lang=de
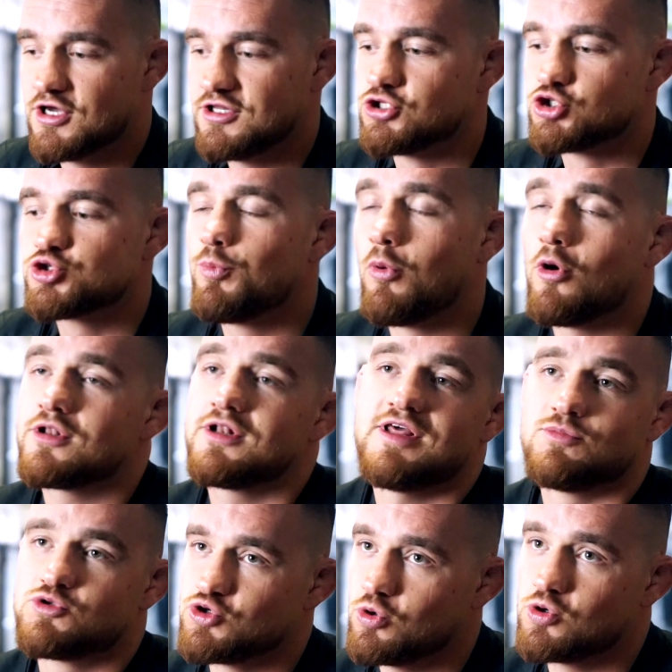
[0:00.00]
in
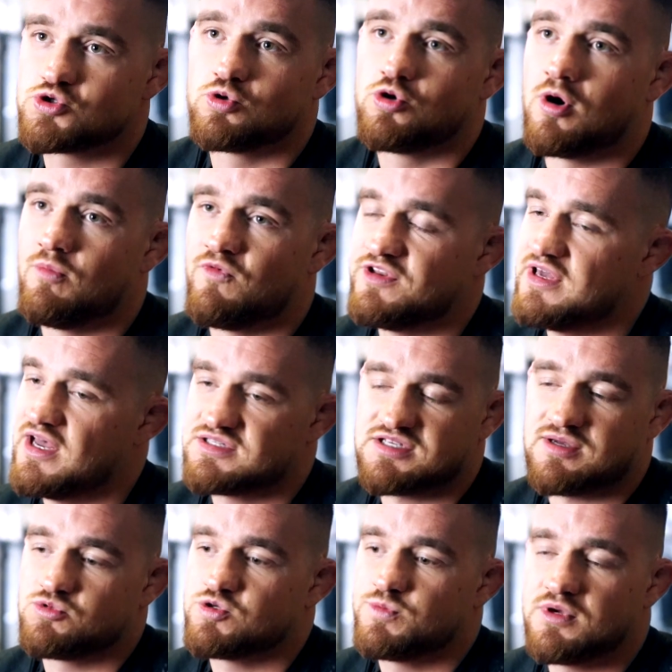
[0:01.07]
Sportleben zurückzukommen. Weil die Ärzte
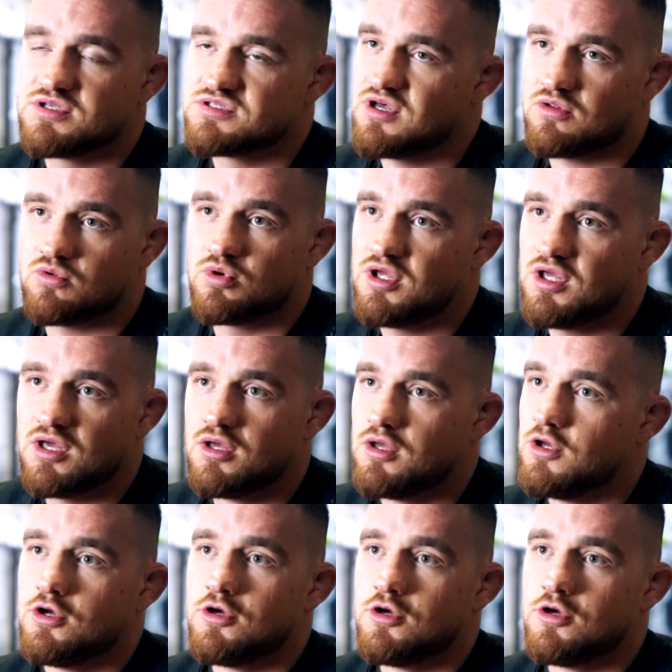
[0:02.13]
haben zu mir gesagt, okay,